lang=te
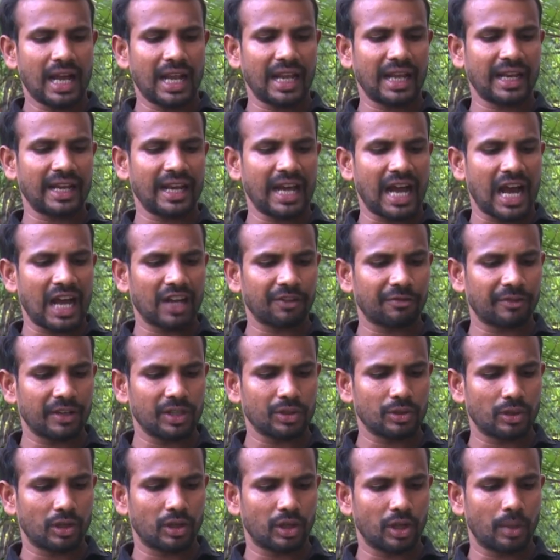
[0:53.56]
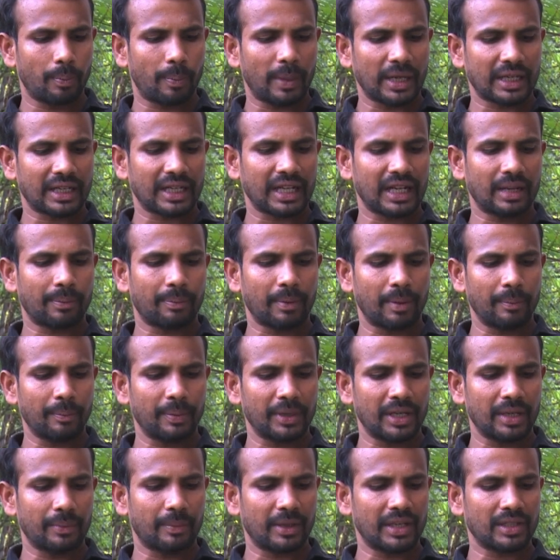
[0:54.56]
అలాగే ఆర్ఫై జోన్లో పట్టాల
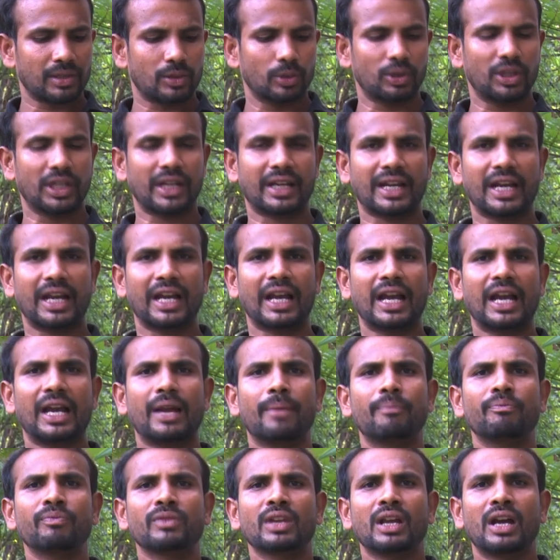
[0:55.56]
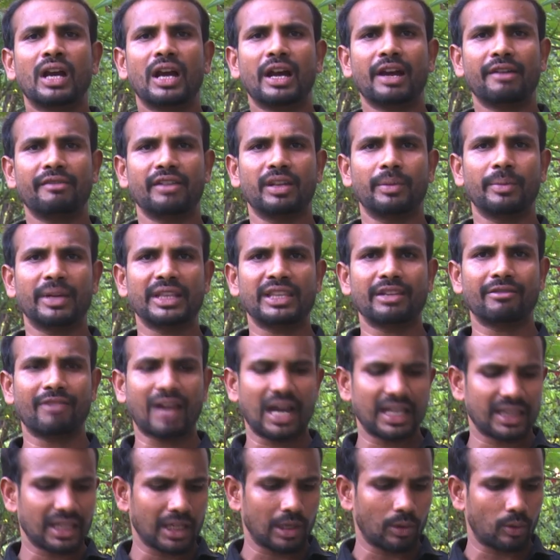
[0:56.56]
పంపిణీపై సుదీర్ఘంగా వీరి మధ్య
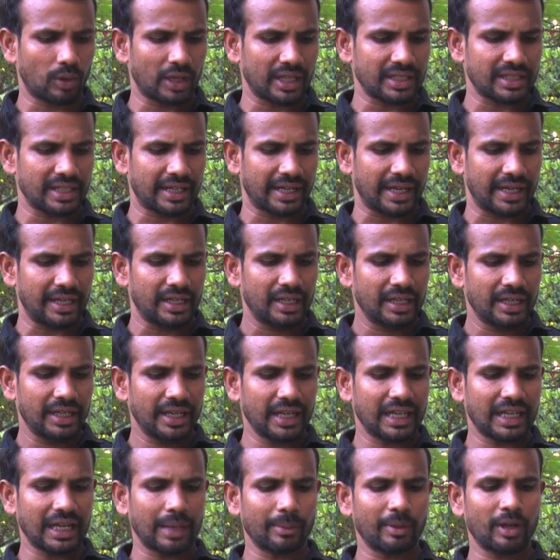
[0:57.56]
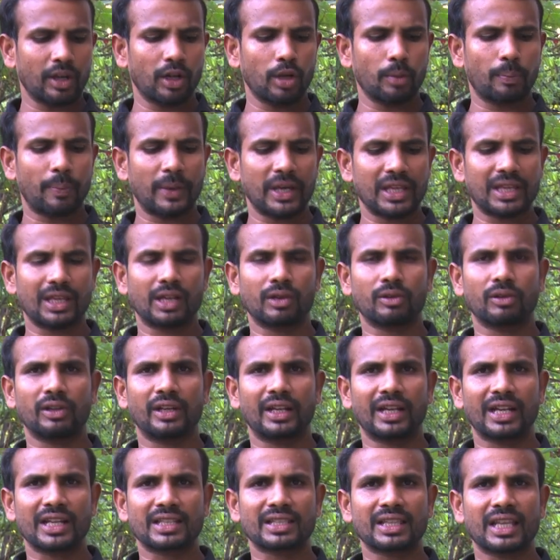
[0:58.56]
వాదనలు కూడా జరిగాయి ఈ క్రమంలో పేదలకు
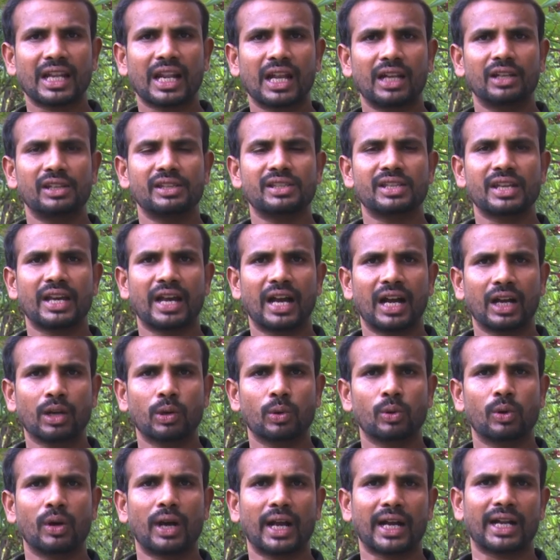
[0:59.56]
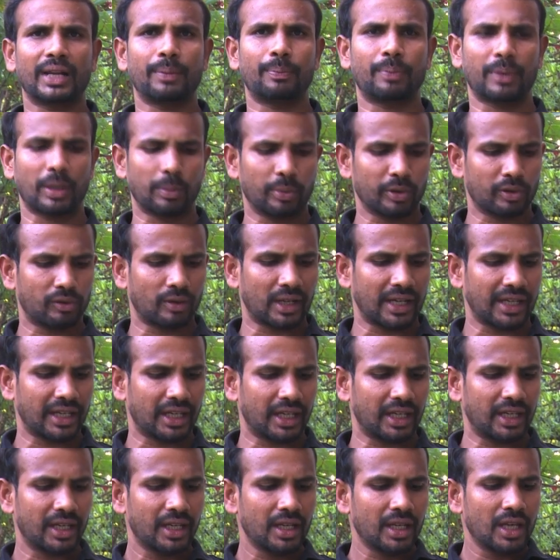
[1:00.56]
ఇళ్ల స్థలాలు ఇచ్చే హక్కు అక్కడి
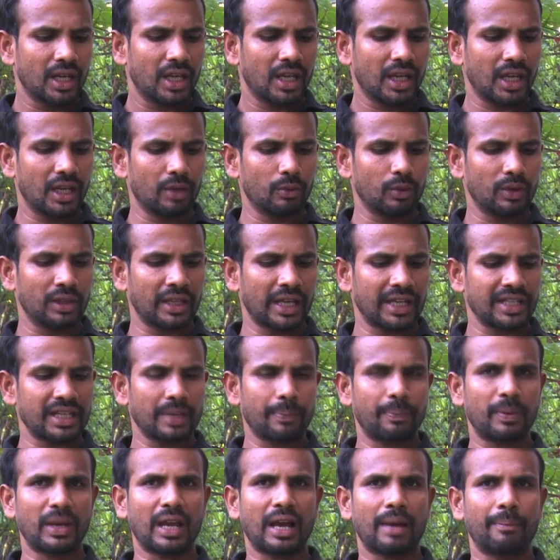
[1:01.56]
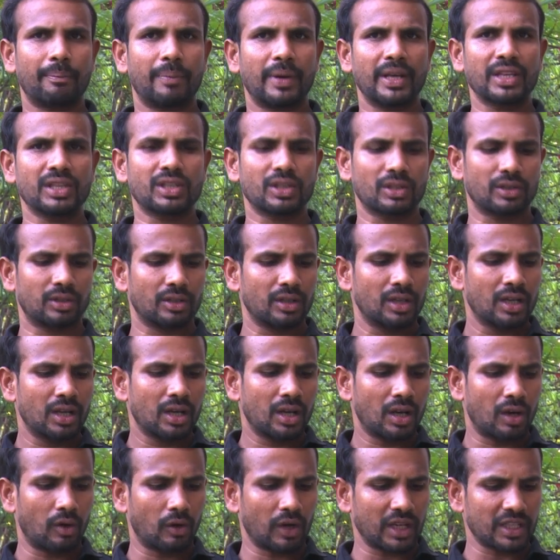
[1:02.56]
ప్రభుత్వానికి ఉందని చెప్పి ఆ బెంచ్
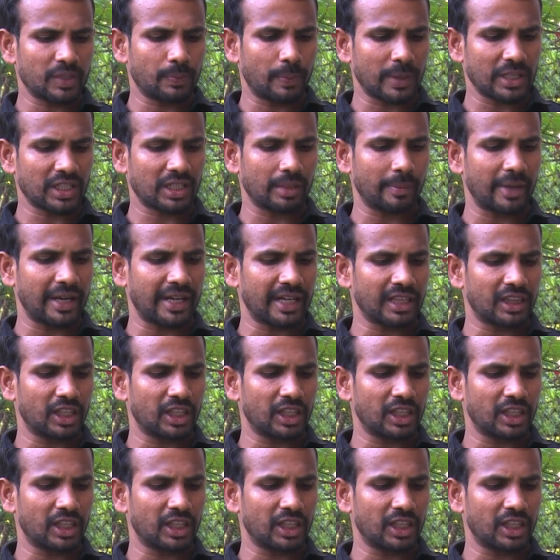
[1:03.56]
ఒక స్పష్టమైన